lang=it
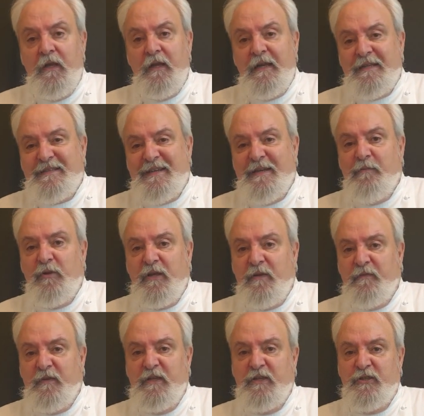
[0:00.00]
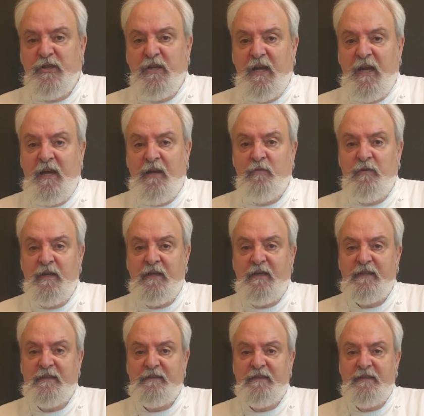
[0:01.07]
La semola invece ha una
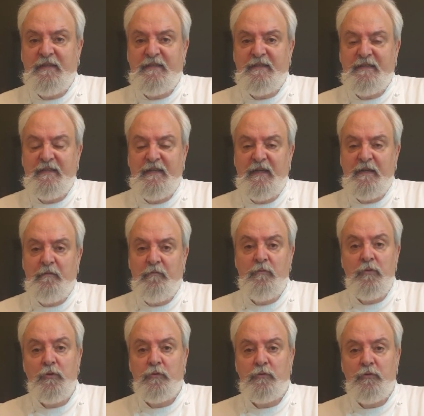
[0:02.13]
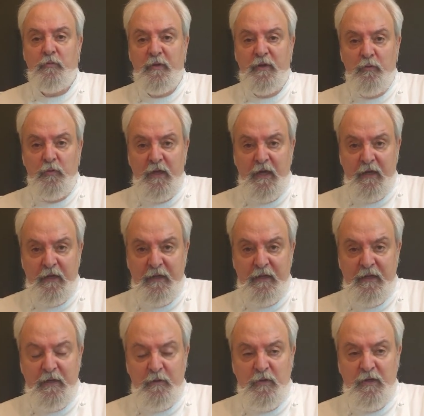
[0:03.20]
caratteristica molto peculiare
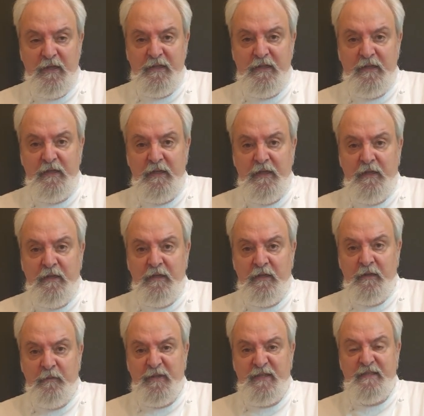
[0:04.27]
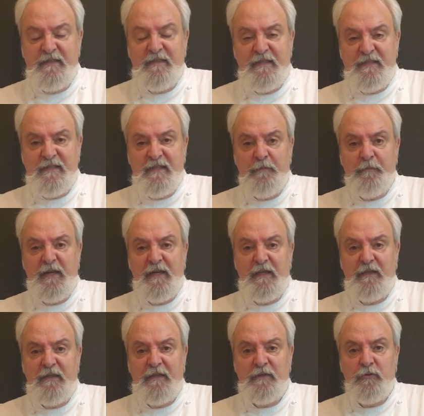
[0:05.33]
che è quella di eh, presentarsi al
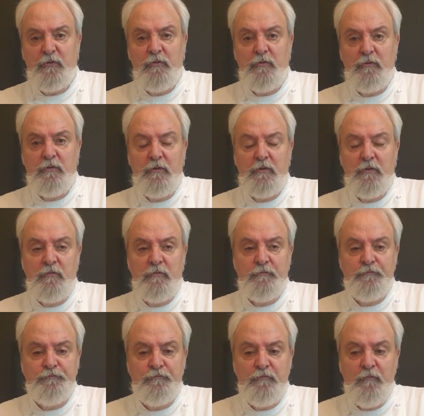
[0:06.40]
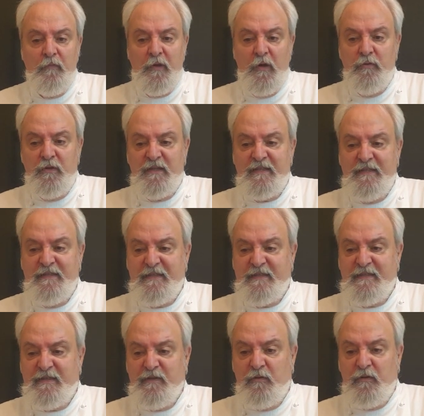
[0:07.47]
palato con un, una
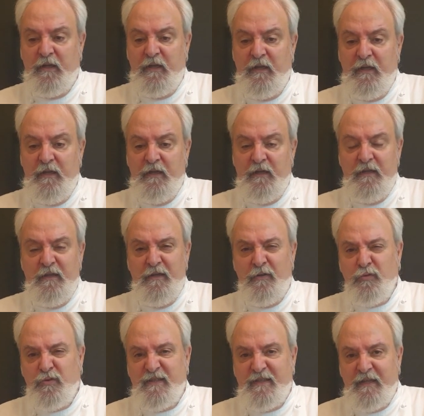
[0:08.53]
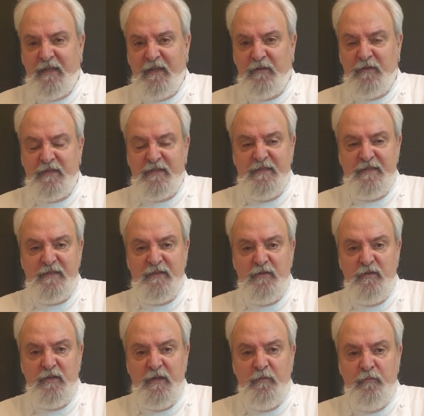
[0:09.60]
sensazione eh, rustica, una
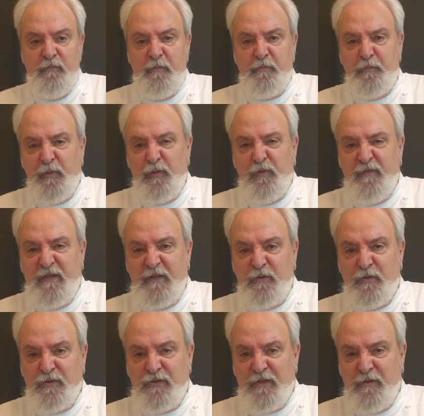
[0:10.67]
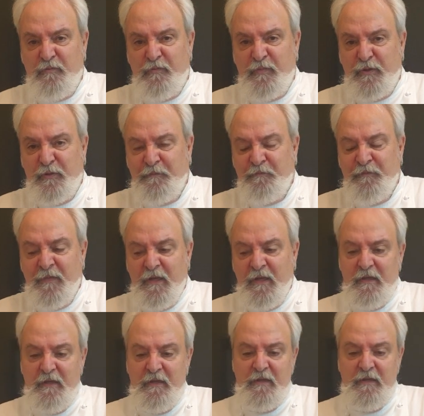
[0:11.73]
sensazione un po' polverosa, un po'
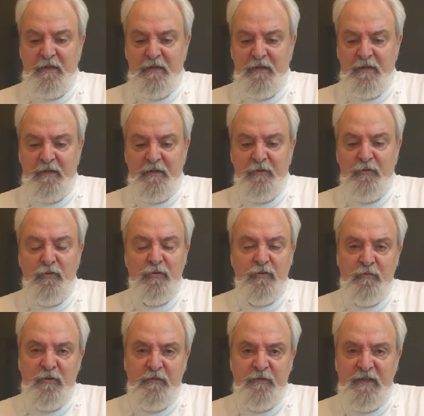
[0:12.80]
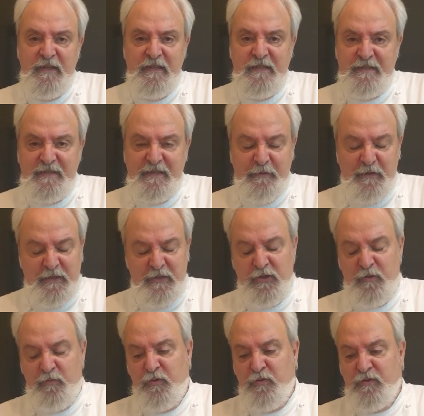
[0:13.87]
eh, non finissima,
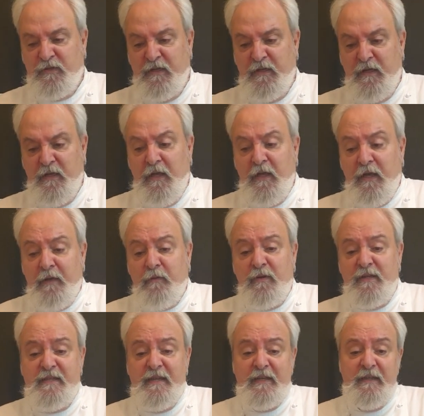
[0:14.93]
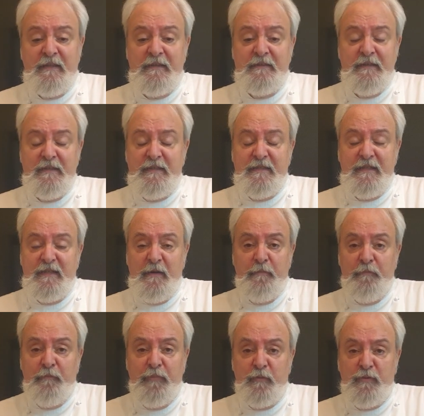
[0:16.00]
diciamo così. E questa è
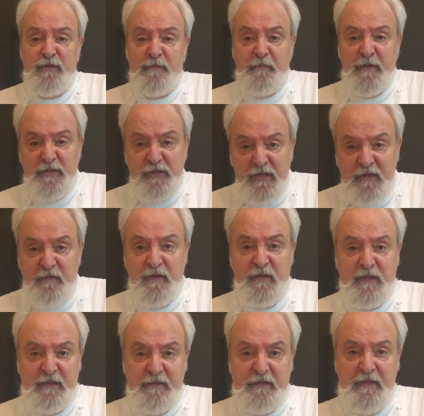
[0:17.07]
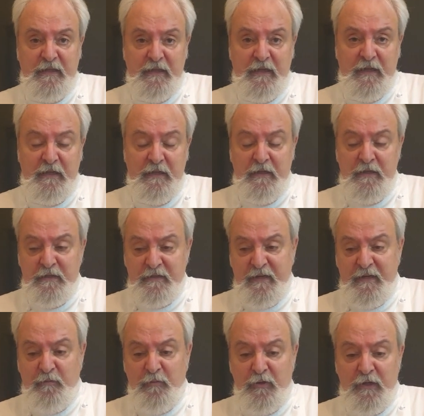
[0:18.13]
caratteristica proprio specifica della
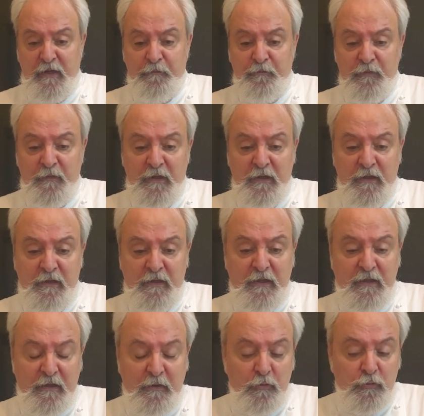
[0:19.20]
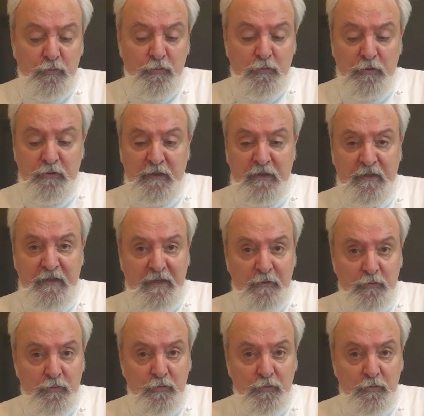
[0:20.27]
semola eh, di grano duro, del grano